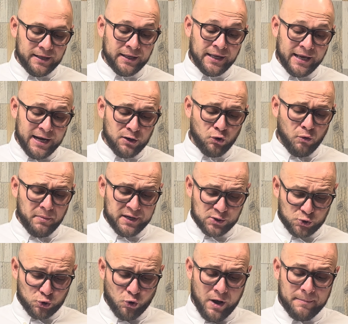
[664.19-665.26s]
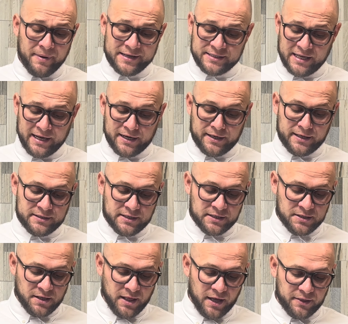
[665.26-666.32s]
y él comenzó a pasar
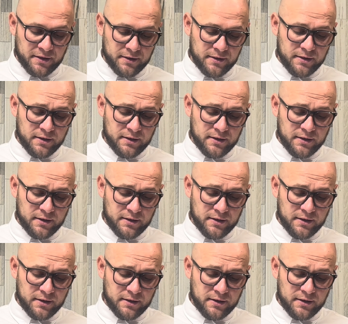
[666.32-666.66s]
necesidad.